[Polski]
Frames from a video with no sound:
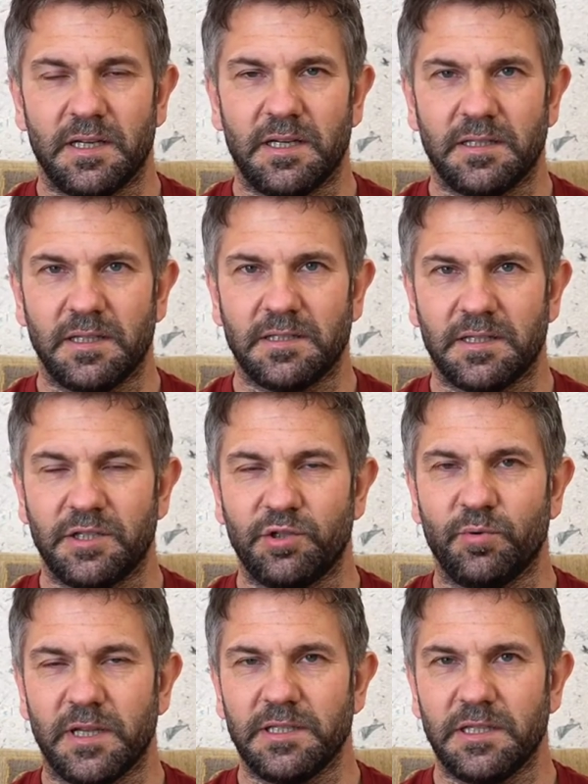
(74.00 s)
na, na, na
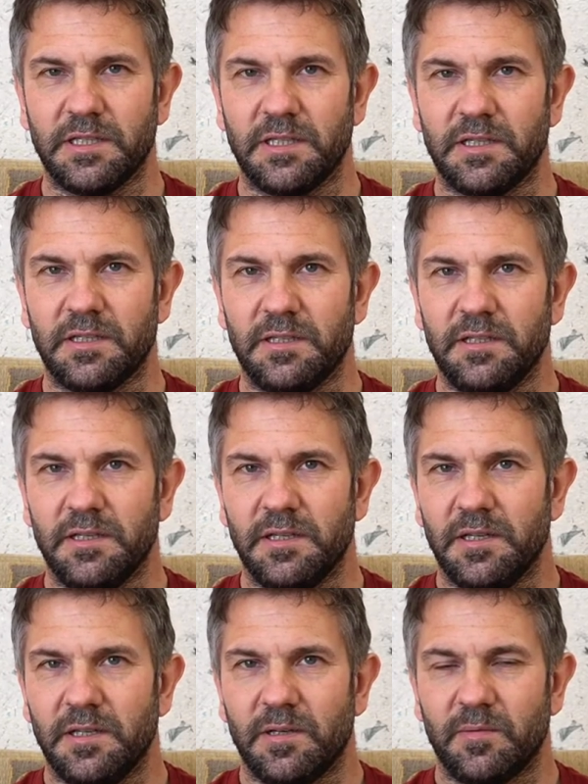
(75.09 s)
sytuację
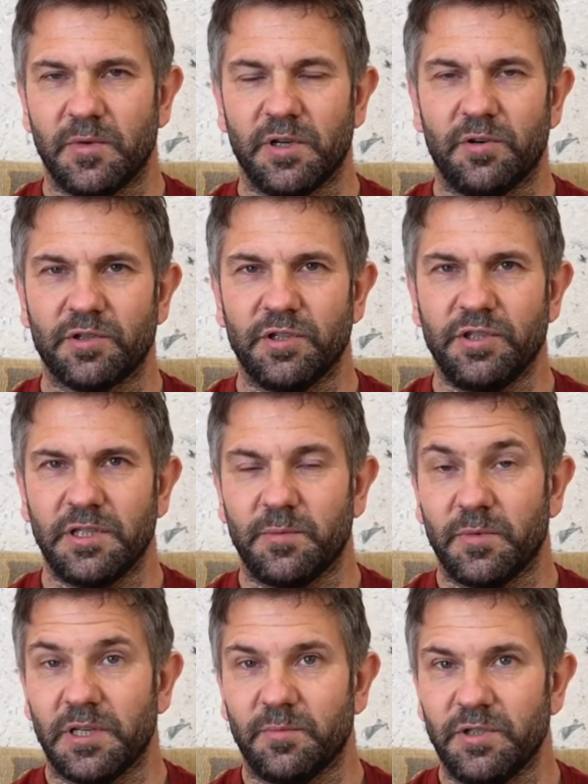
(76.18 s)
mojego życia, na
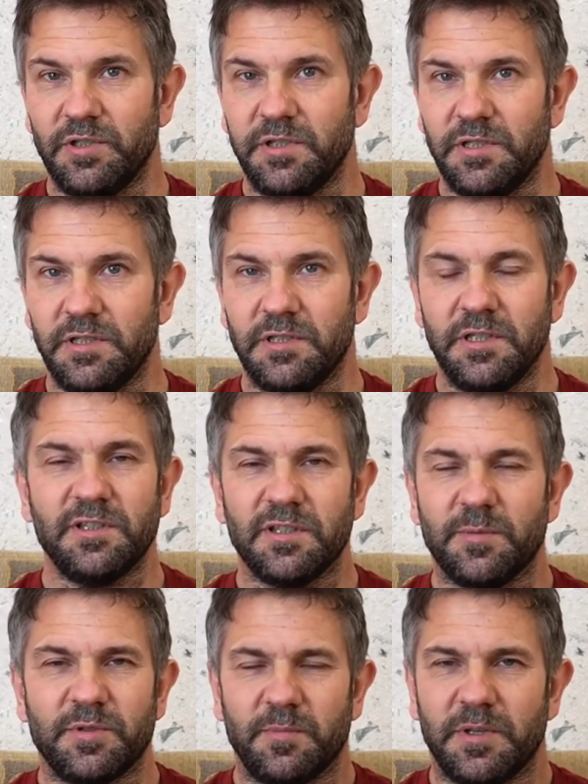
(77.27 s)
moje myśli. Nic to
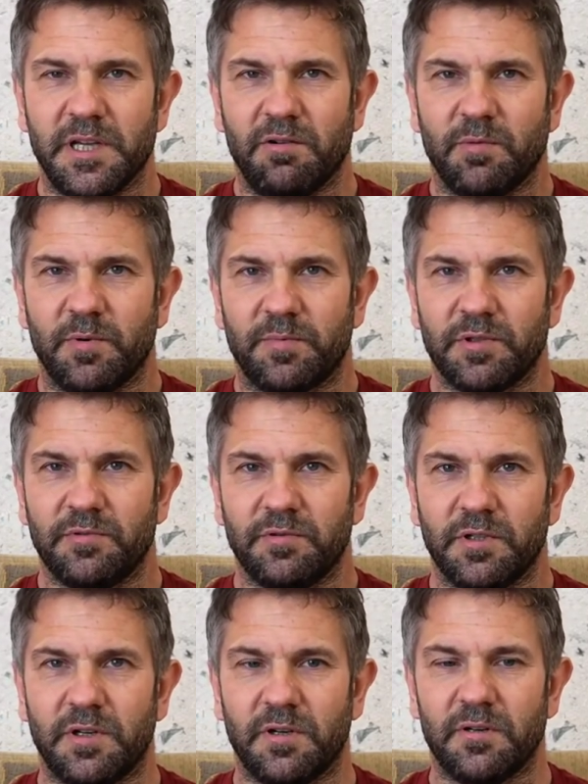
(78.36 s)
nie przemieniało, po prostu
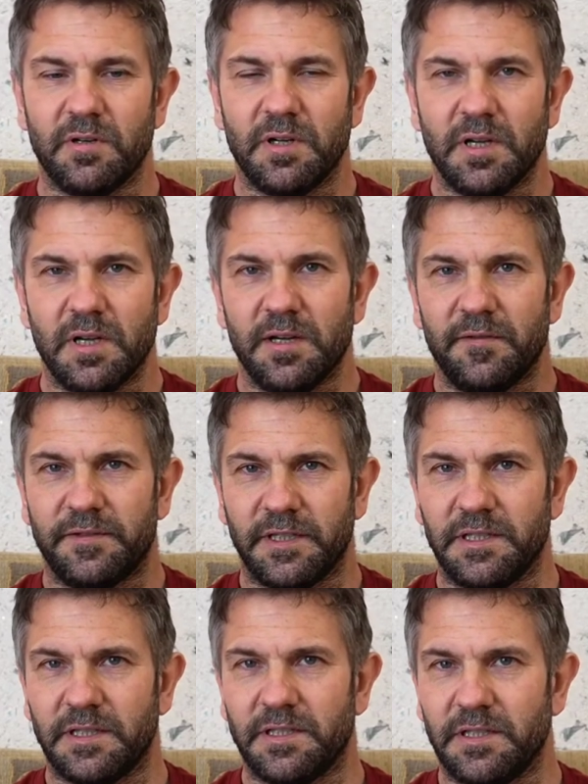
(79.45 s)
tylko
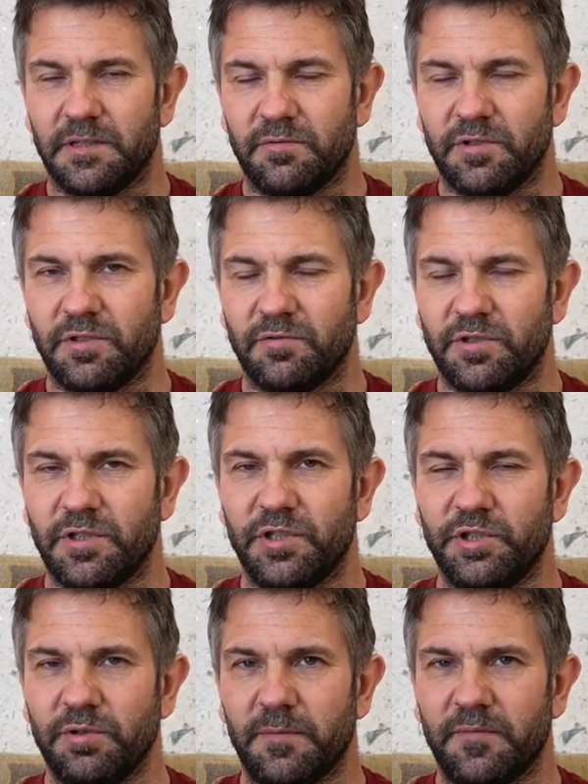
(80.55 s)
wtedy, gdy
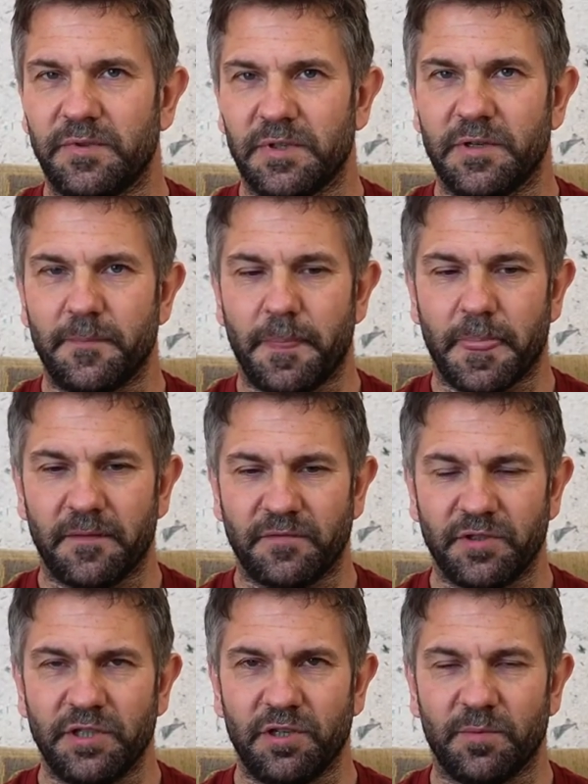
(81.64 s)
uczestniczyłem w tych
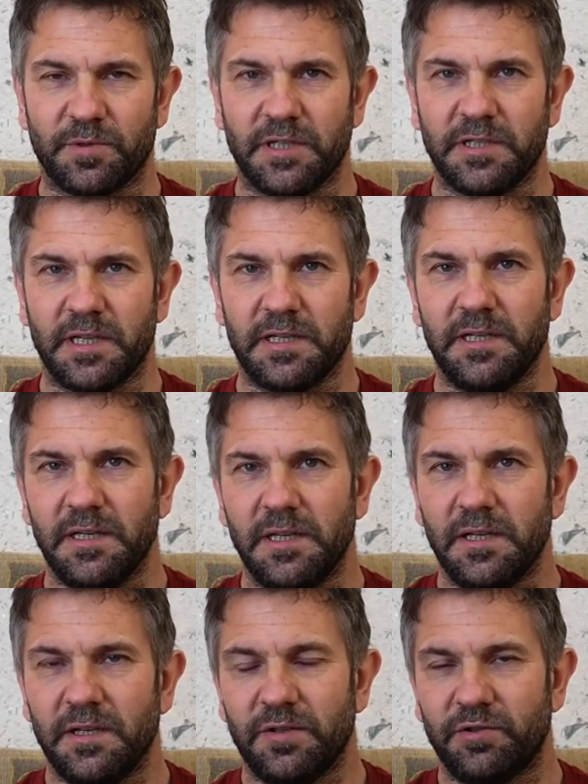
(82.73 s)
wszystkich obrzędach,
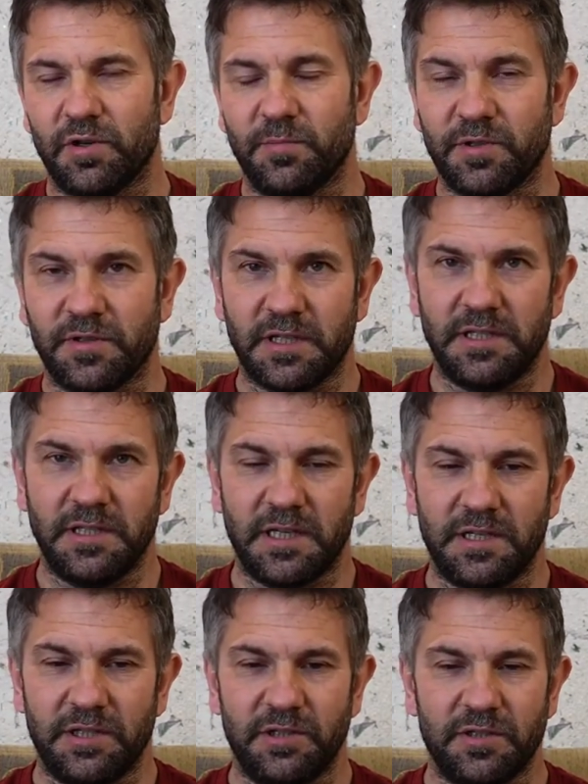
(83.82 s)
czułem się taki
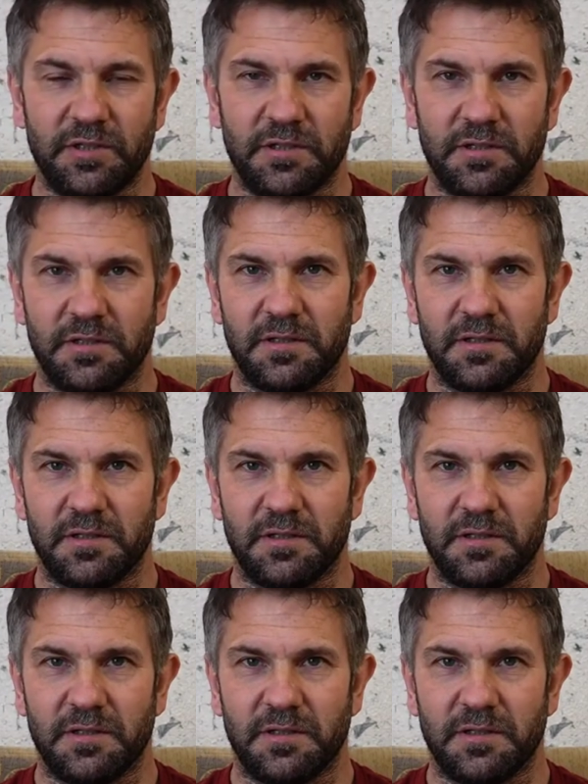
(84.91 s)
jakiś e,